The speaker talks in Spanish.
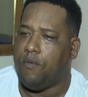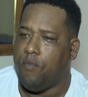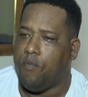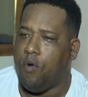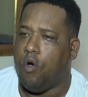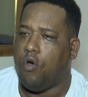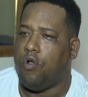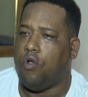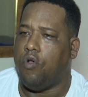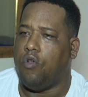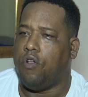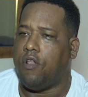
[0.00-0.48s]

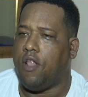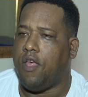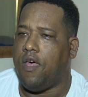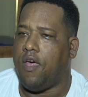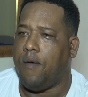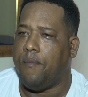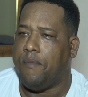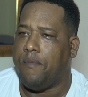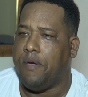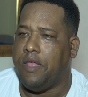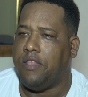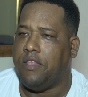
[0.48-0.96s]
moro
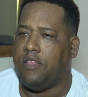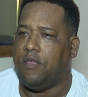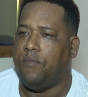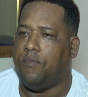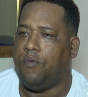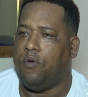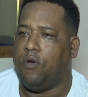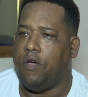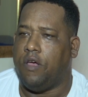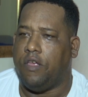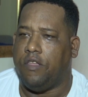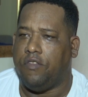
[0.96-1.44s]
honradamente,
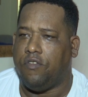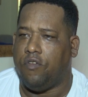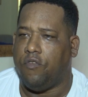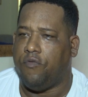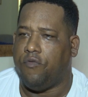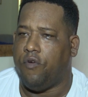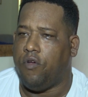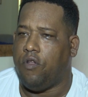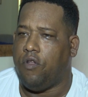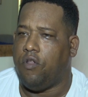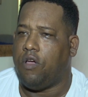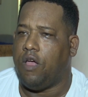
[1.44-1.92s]
porque eso
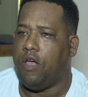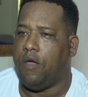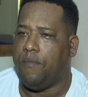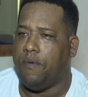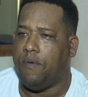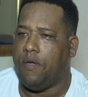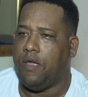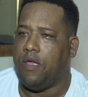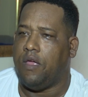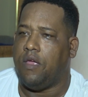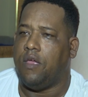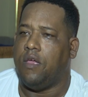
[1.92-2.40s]
fue lo que
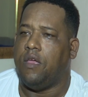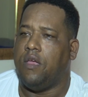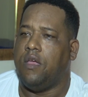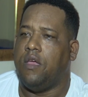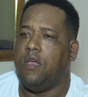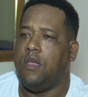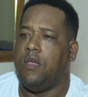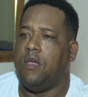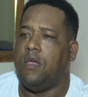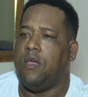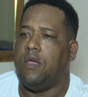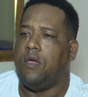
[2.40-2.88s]

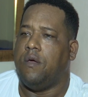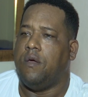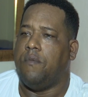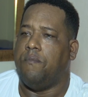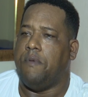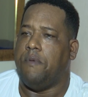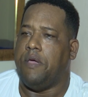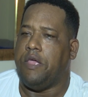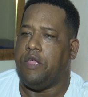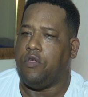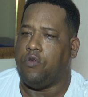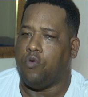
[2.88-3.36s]

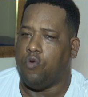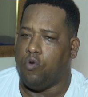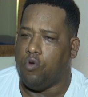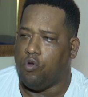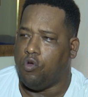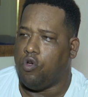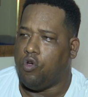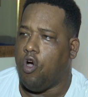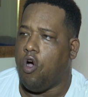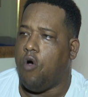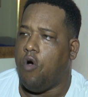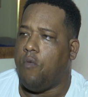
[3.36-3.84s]
me,
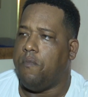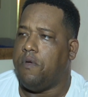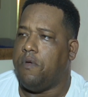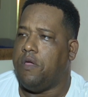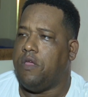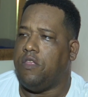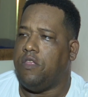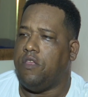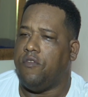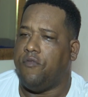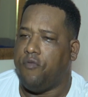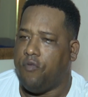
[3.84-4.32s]
inculcó
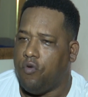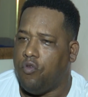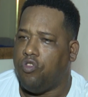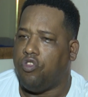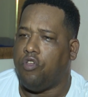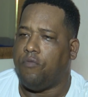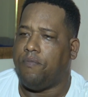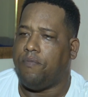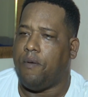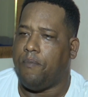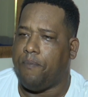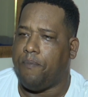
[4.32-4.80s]
mi
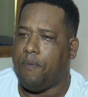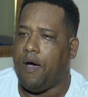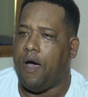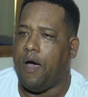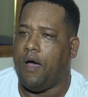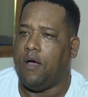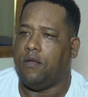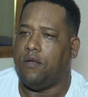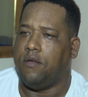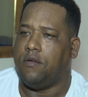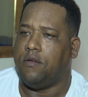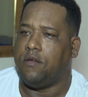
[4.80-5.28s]
difunto papá.
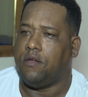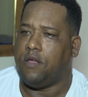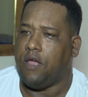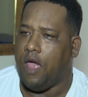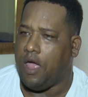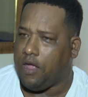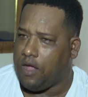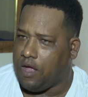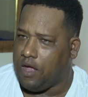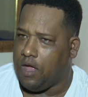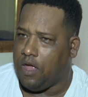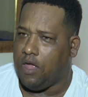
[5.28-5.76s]
Que
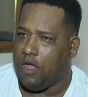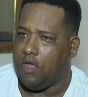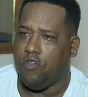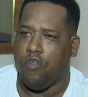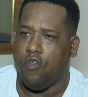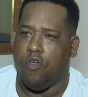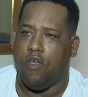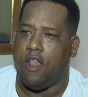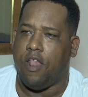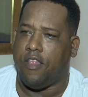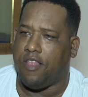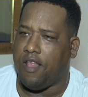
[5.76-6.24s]
hay que,
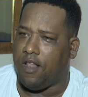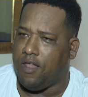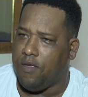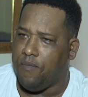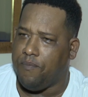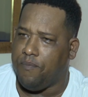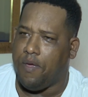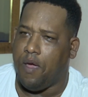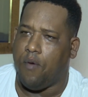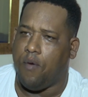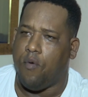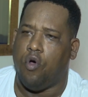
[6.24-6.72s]
yo era tan
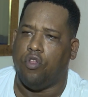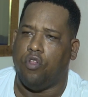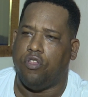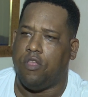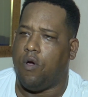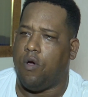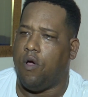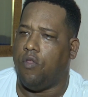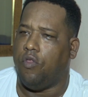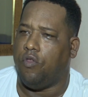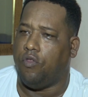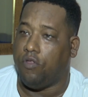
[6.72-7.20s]
limpiabota
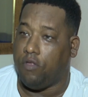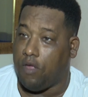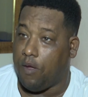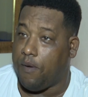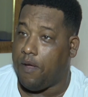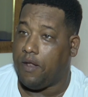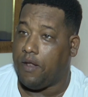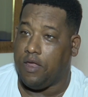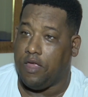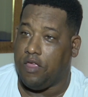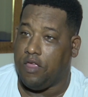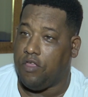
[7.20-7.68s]
cuando
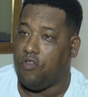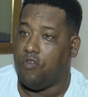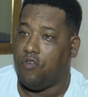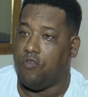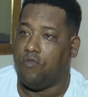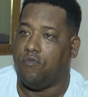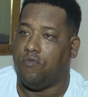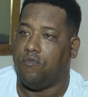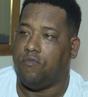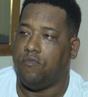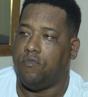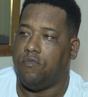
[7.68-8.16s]
estaba niño,
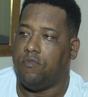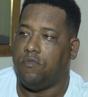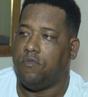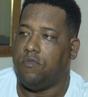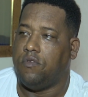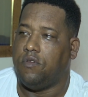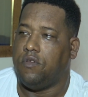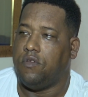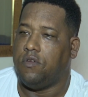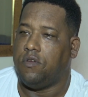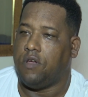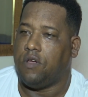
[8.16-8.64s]

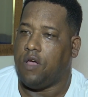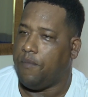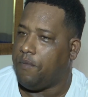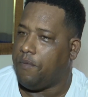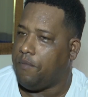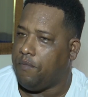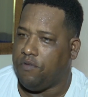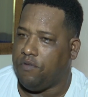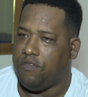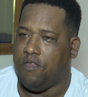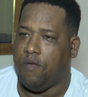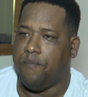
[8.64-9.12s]
que a
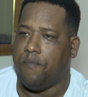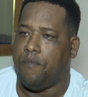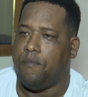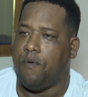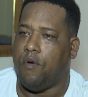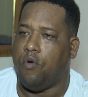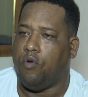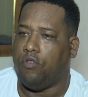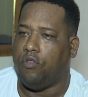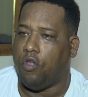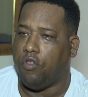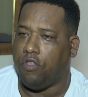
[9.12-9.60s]
mí siempre me
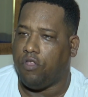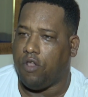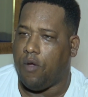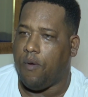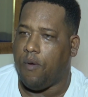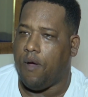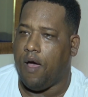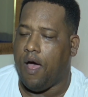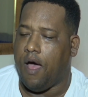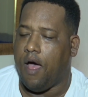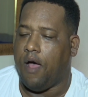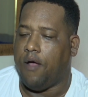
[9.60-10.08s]
gustó
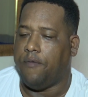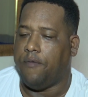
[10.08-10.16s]
trabajar.